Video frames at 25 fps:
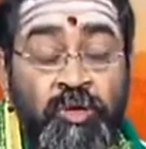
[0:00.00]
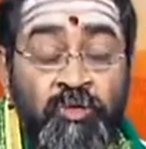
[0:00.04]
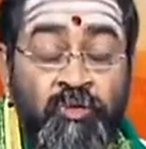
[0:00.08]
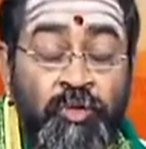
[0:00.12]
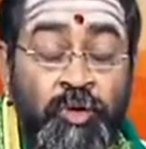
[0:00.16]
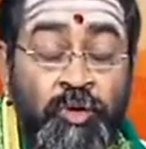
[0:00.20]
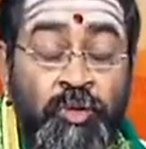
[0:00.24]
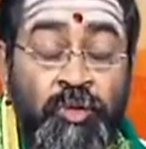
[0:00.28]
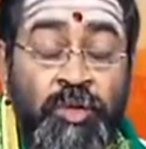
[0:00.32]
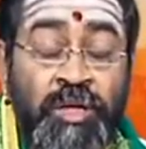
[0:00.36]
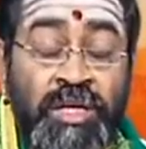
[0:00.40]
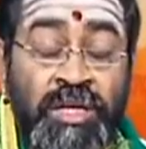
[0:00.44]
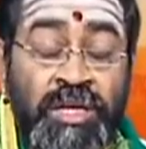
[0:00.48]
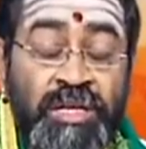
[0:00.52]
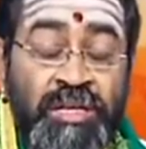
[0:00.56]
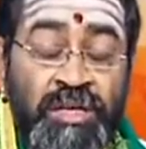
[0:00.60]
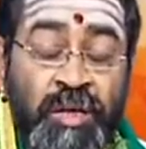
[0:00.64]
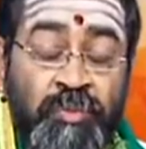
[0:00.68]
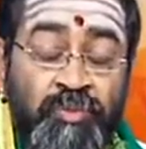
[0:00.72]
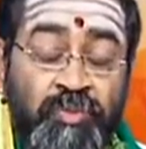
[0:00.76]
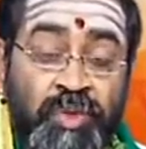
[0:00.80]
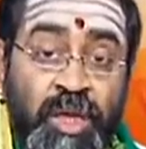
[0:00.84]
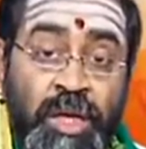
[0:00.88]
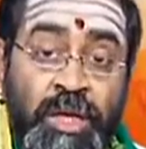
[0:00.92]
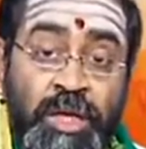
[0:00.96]
నువ్వు
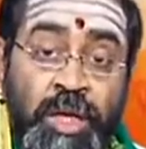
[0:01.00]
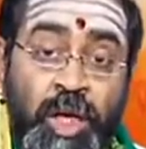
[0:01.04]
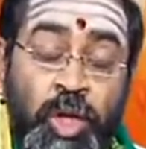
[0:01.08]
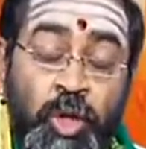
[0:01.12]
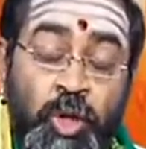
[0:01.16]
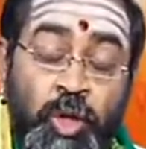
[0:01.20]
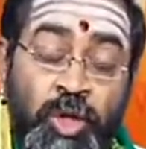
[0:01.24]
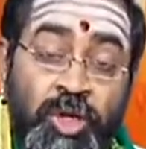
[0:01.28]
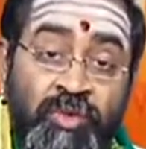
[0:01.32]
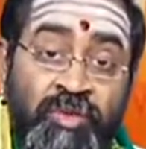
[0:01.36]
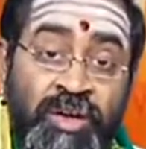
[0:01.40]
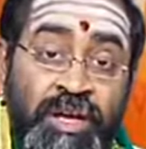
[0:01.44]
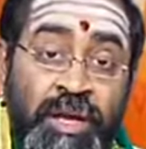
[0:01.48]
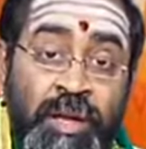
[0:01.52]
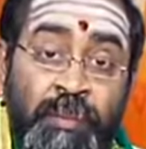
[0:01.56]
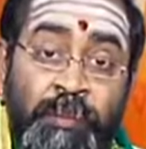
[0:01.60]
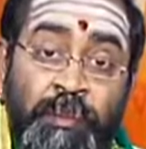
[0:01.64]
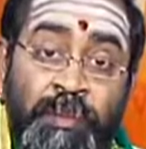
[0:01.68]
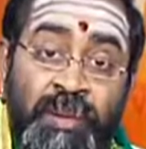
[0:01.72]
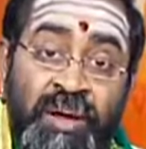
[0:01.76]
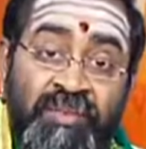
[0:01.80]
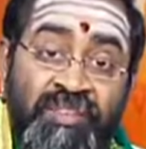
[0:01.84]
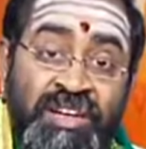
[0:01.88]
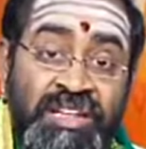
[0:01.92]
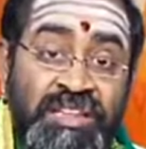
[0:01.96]
ఎంత నరుడి వలె
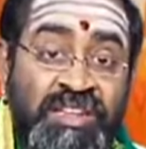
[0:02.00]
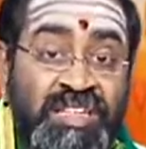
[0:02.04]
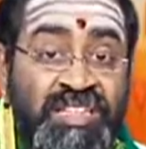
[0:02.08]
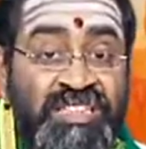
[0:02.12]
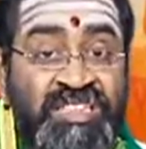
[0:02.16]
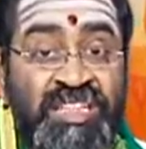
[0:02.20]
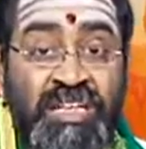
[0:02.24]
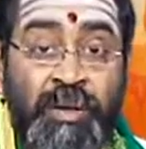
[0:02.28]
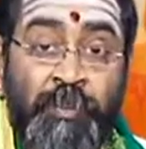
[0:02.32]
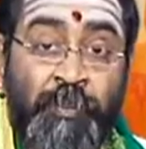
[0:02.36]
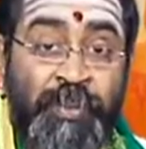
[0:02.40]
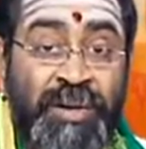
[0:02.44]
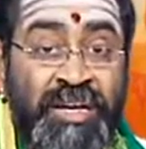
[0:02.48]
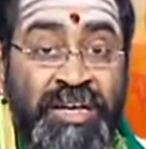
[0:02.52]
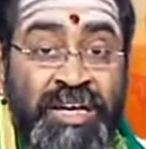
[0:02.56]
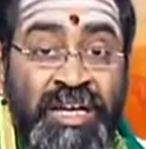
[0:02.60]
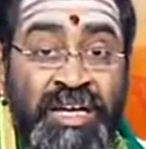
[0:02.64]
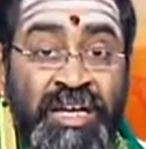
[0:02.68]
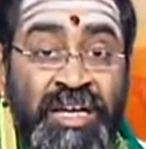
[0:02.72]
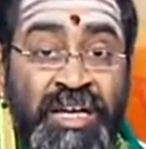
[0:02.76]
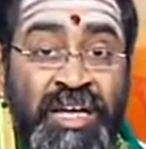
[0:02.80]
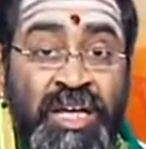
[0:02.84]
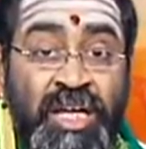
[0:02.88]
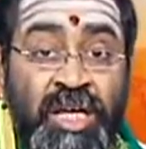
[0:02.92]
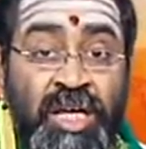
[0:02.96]

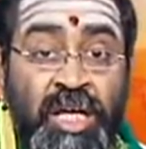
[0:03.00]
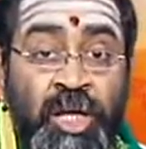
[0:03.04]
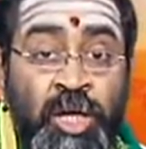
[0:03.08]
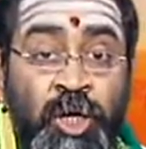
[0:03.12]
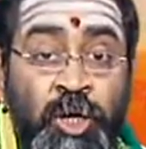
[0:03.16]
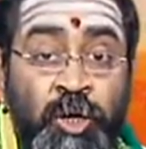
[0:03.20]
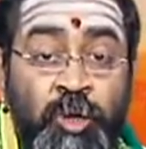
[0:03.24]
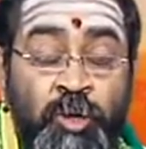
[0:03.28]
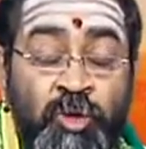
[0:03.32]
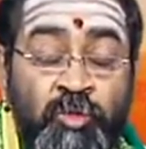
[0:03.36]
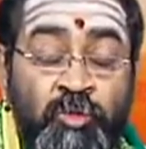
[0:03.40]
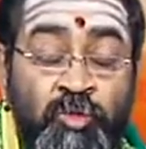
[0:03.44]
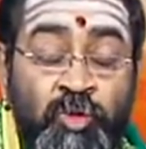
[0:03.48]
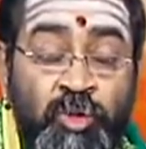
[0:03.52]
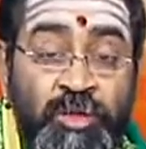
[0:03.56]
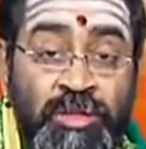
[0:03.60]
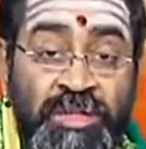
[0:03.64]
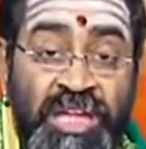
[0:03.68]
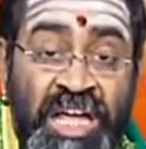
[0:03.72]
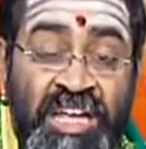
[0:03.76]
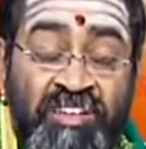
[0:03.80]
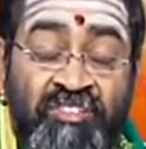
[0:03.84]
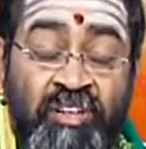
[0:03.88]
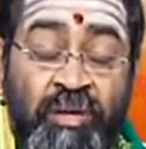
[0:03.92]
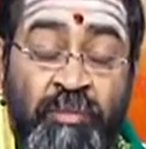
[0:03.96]
ప్రవర్తించినప్పటికీ నువ్వు
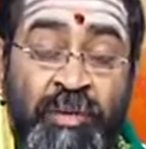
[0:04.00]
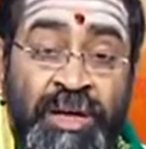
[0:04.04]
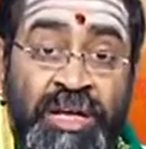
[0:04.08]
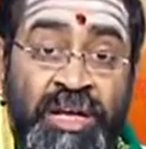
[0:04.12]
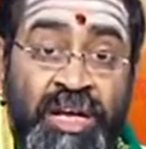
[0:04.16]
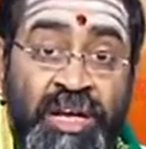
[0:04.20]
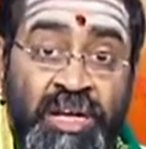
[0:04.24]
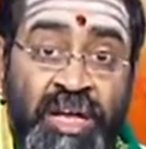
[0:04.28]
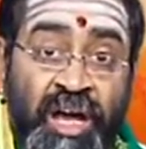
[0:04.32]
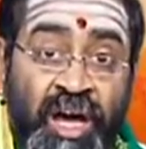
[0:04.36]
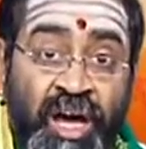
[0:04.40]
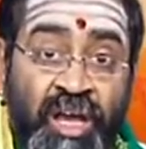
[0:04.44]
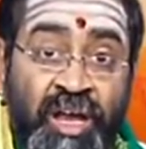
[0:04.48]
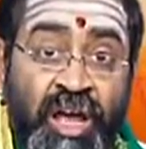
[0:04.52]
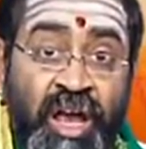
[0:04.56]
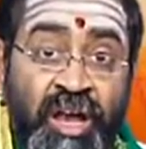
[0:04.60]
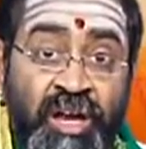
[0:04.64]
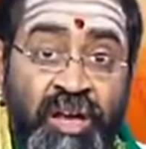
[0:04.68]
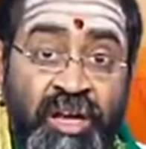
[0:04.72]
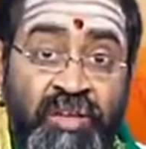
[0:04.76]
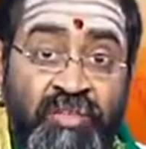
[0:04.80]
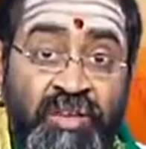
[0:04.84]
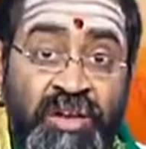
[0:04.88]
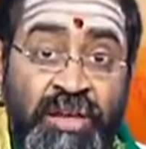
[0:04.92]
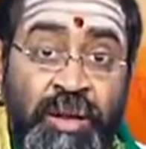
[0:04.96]
దైవమైన
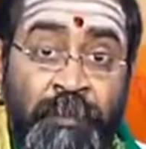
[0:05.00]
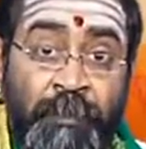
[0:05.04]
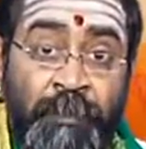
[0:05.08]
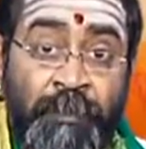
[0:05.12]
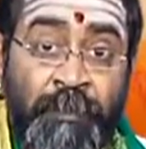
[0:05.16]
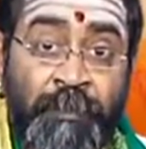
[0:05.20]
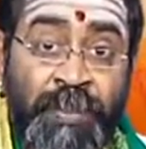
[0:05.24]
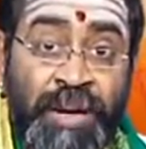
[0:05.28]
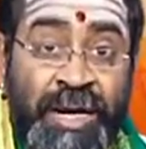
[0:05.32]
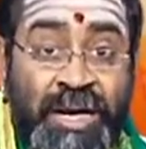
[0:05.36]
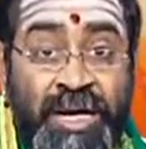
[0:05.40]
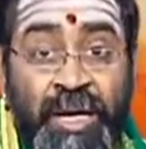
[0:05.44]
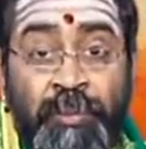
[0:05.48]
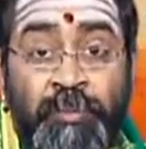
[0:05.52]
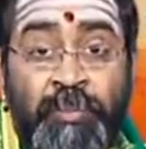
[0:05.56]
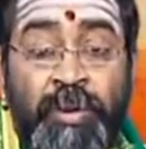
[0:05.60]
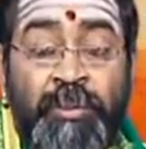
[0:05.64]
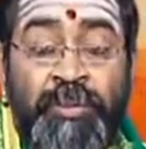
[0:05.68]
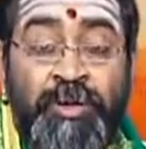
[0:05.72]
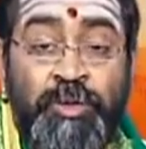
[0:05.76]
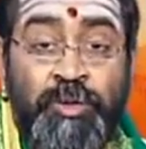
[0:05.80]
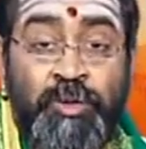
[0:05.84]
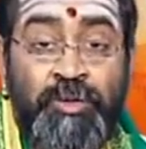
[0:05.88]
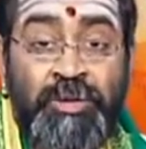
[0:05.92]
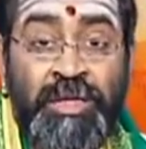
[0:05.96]
నారాయణుడివని
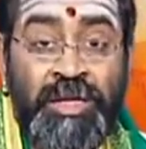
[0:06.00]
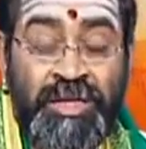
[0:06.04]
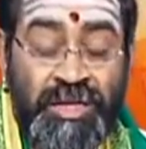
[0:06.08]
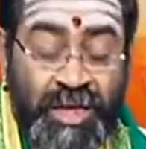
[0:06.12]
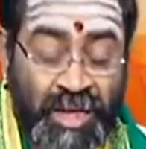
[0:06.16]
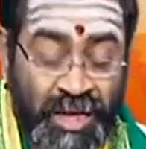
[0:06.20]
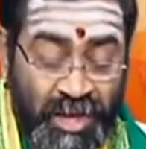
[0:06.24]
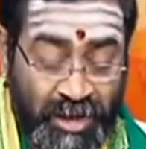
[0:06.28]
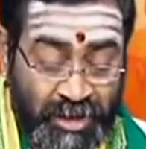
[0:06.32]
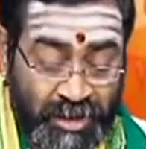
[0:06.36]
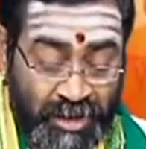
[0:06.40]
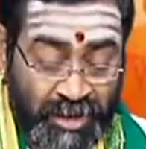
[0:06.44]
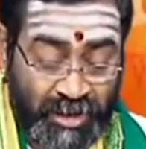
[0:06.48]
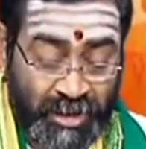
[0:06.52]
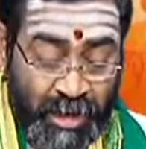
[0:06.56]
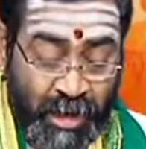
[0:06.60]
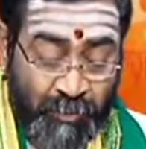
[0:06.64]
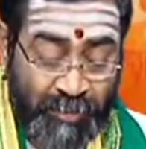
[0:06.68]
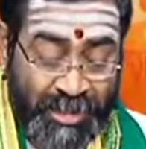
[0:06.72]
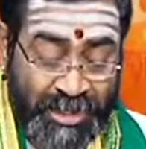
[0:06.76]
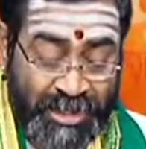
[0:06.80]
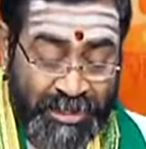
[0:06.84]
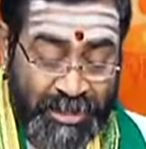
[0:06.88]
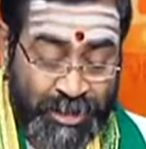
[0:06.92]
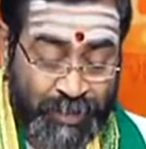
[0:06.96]
ప్రకటింపబడుతుందయ్యా నీ
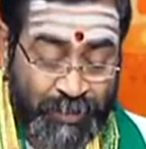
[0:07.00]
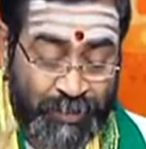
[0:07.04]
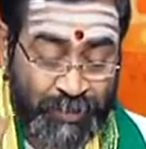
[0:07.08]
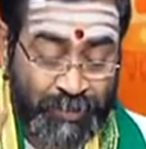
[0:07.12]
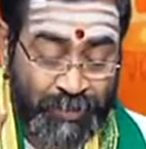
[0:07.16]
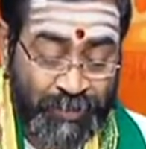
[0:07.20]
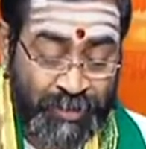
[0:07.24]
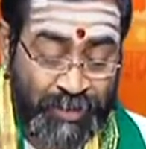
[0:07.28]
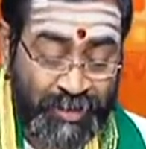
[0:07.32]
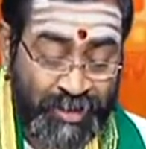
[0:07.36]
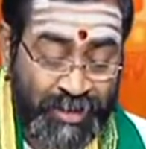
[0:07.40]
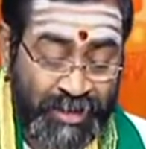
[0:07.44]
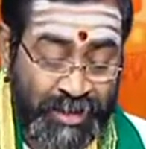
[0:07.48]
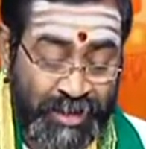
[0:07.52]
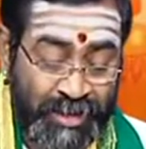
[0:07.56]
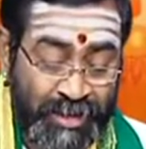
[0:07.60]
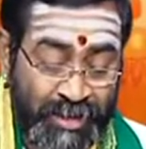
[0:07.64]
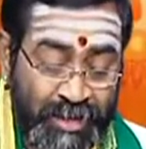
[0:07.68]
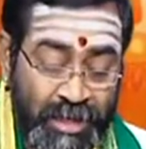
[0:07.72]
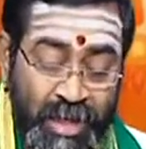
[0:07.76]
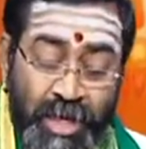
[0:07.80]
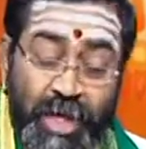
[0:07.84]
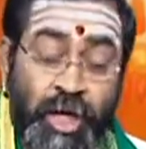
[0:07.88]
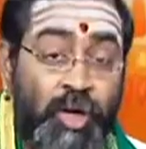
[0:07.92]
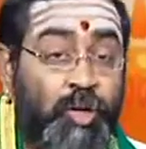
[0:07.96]
రామకథలో
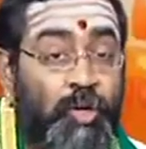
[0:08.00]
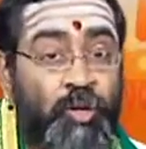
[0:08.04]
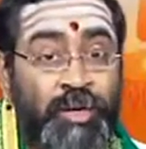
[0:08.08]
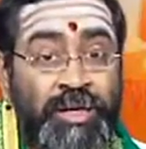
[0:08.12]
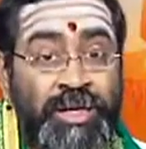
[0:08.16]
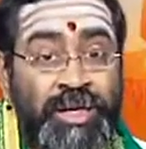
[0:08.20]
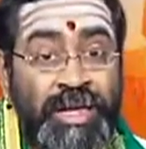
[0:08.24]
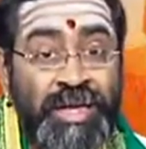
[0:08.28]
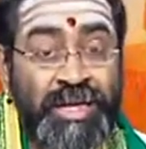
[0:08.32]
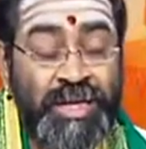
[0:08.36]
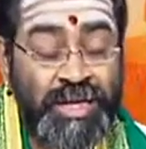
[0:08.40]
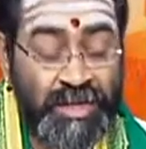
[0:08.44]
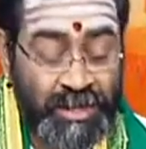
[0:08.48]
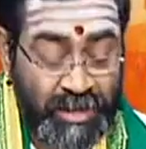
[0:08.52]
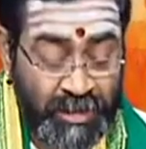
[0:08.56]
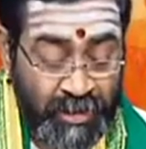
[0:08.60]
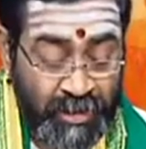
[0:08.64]
ఎలాగో అంటే